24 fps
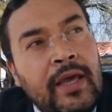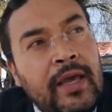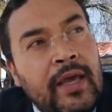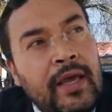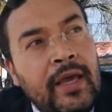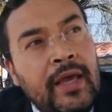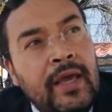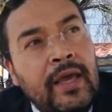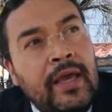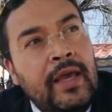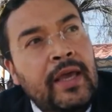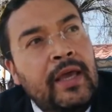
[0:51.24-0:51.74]

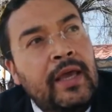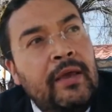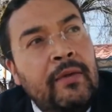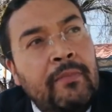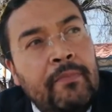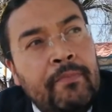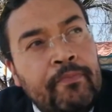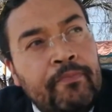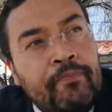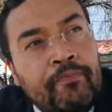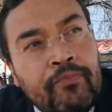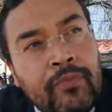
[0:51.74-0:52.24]

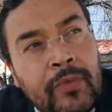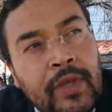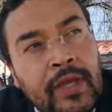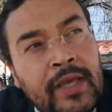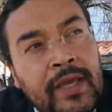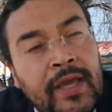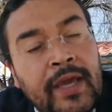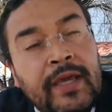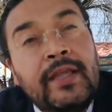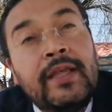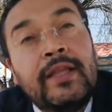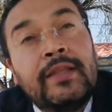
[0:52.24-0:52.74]
Eh,
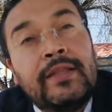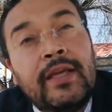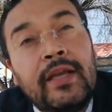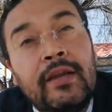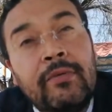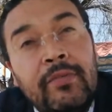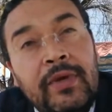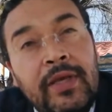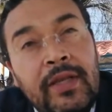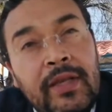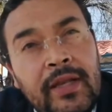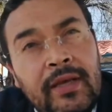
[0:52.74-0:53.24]
que
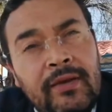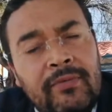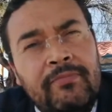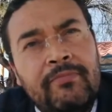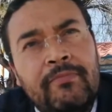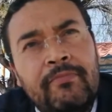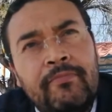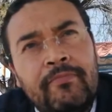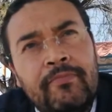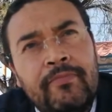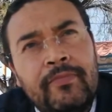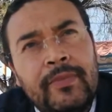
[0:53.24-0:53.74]
determine
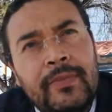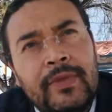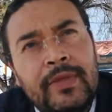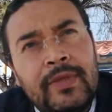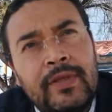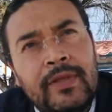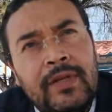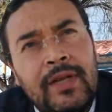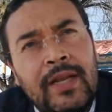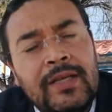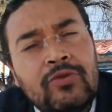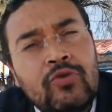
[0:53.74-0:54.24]

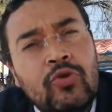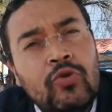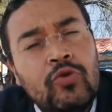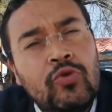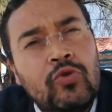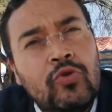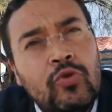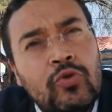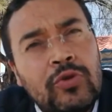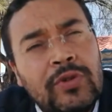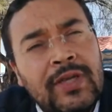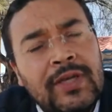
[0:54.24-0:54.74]
las
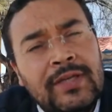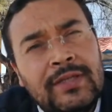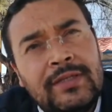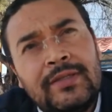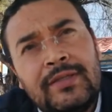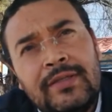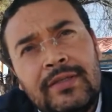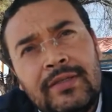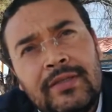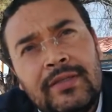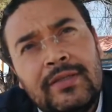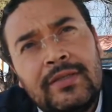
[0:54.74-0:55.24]

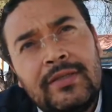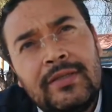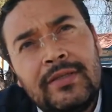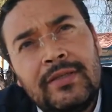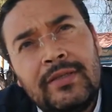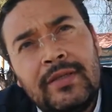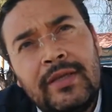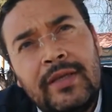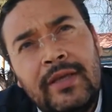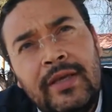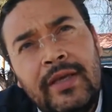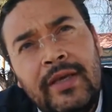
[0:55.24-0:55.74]
conductas
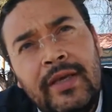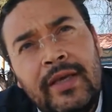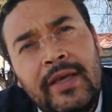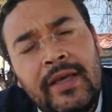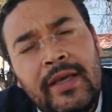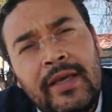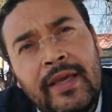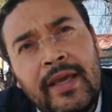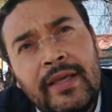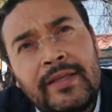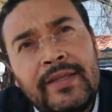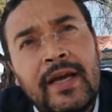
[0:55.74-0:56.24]

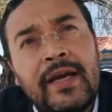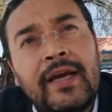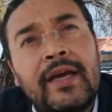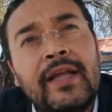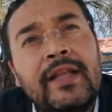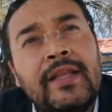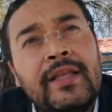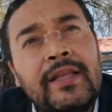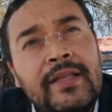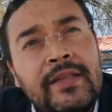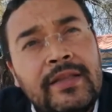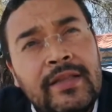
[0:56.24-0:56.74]
eh, que se
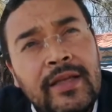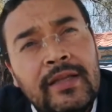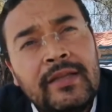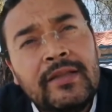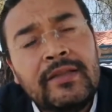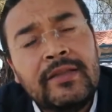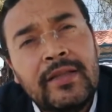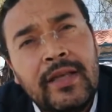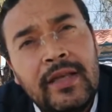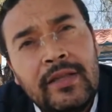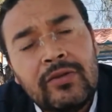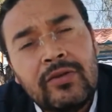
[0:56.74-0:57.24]

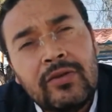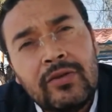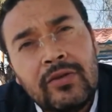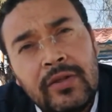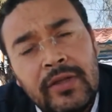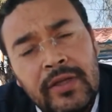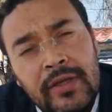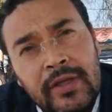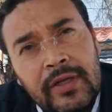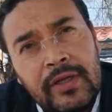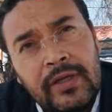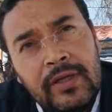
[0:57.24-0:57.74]
acreditan
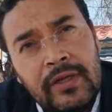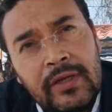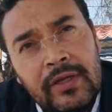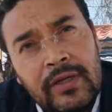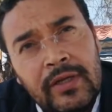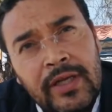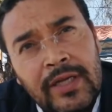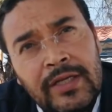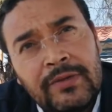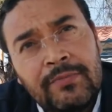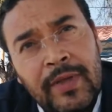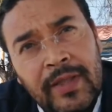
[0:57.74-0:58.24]
dentro
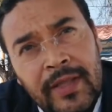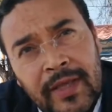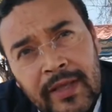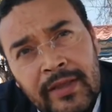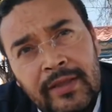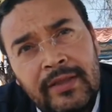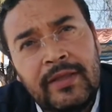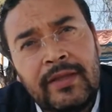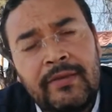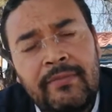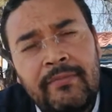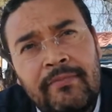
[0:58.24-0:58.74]
del
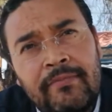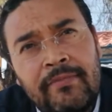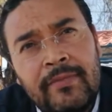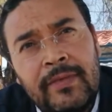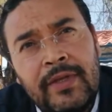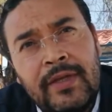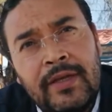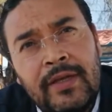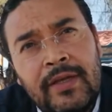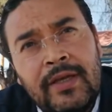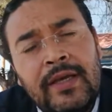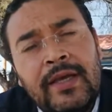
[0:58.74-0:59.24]
expediente
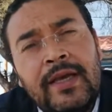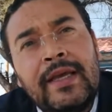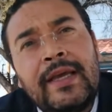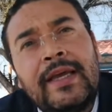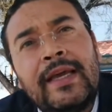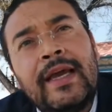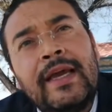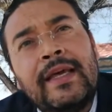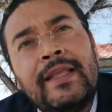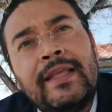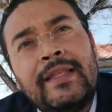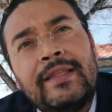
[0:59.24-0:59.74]

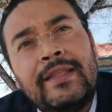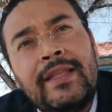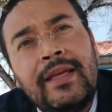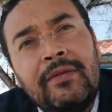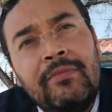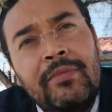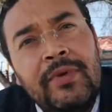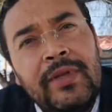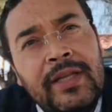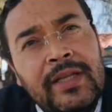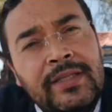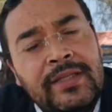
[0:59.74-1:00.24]
que
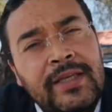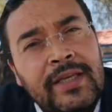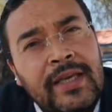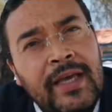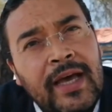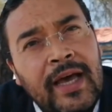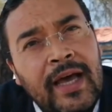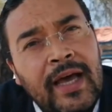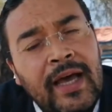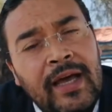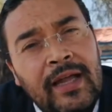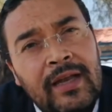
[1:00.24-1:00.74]
determine
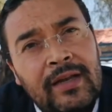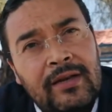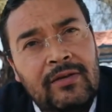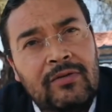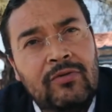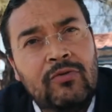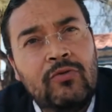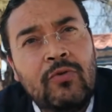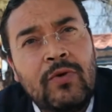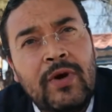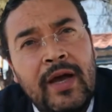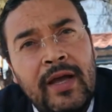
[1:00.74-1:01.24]
si ha
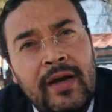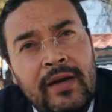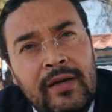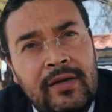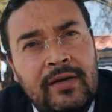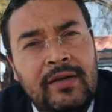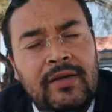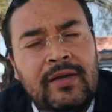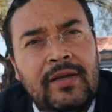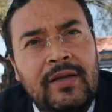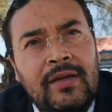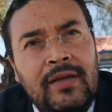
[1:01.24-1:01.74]
lugar
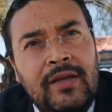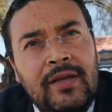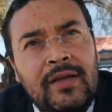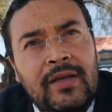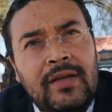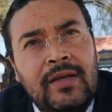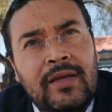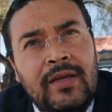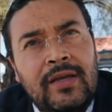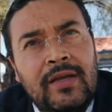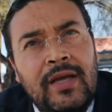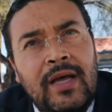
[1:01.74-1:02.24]

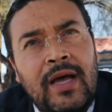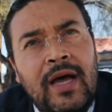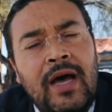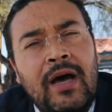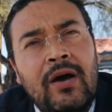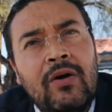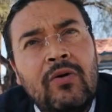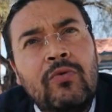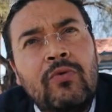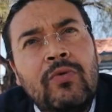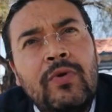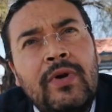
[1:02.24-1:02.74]

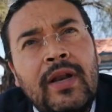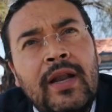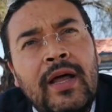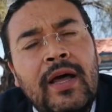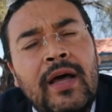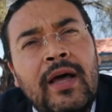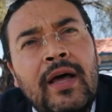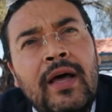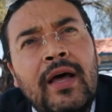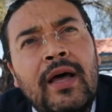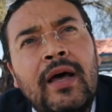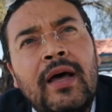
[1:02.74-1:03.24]
a
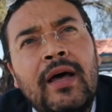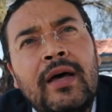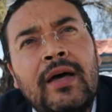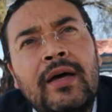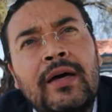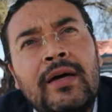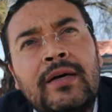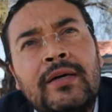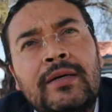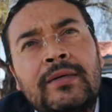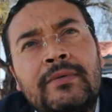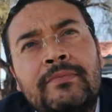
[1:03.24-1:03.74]

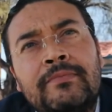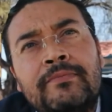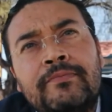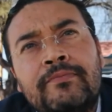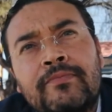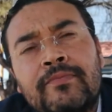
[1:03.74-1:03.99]
una